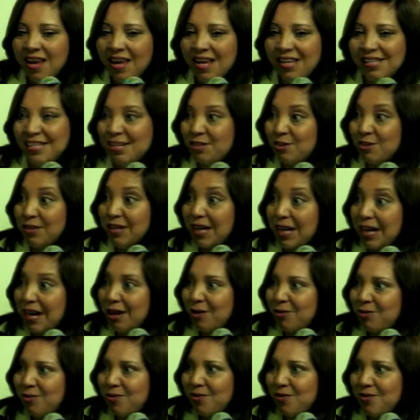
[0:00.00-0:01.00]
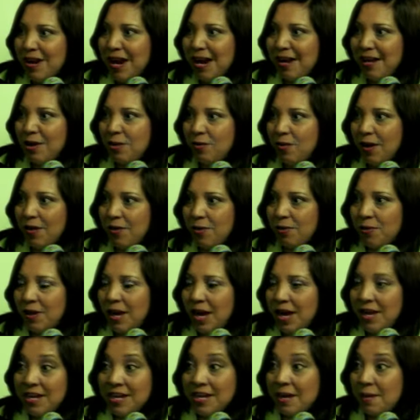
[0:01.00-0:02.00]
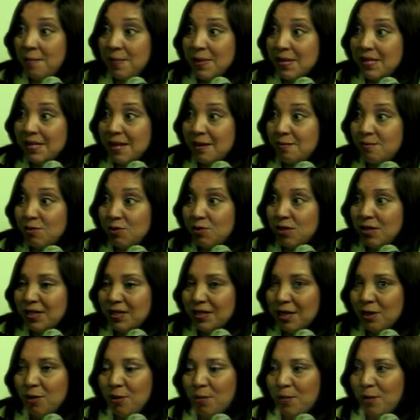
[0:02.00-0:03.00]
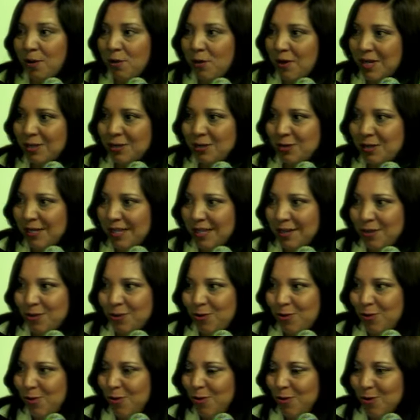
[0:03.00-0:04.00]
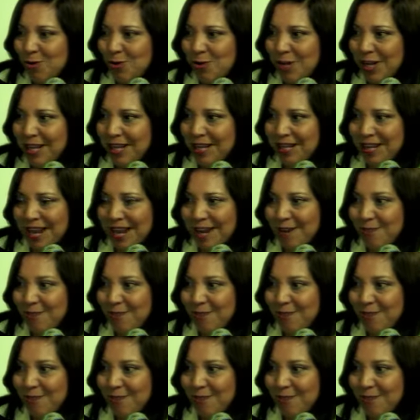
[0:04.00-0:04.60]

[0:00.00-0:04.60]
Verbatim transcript: Este nos regalaron una licuadora y empezamos de cero, pero eso sí, con un costal de